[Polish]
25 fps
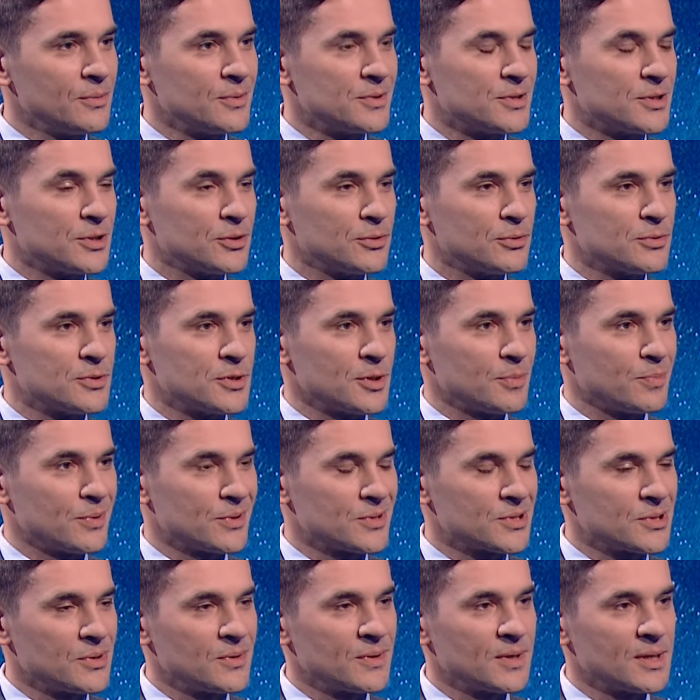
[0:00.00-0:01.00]
instytucję
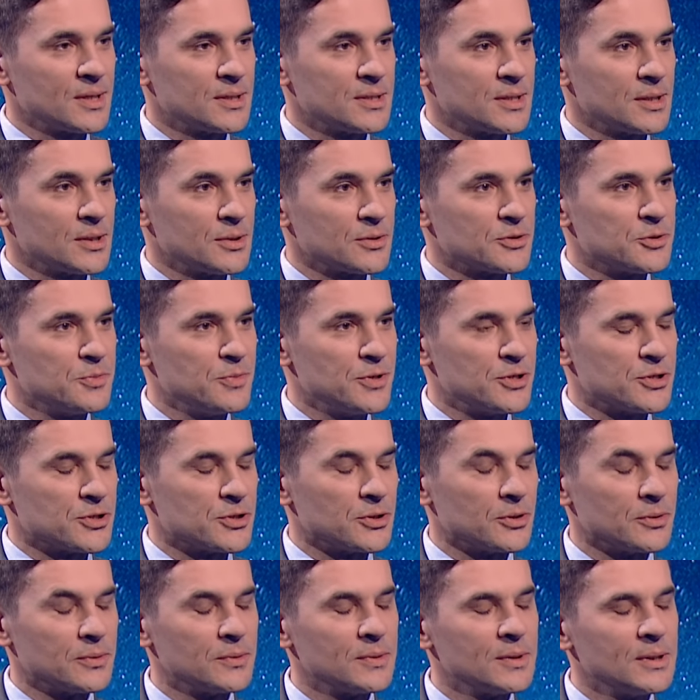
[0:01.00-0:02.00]
Polską Agencję
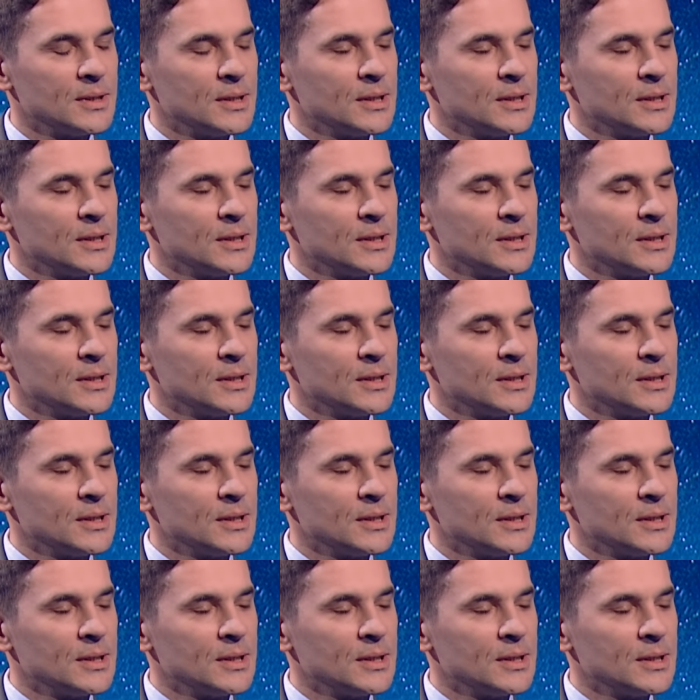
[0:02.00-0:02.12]
Kosmiczną.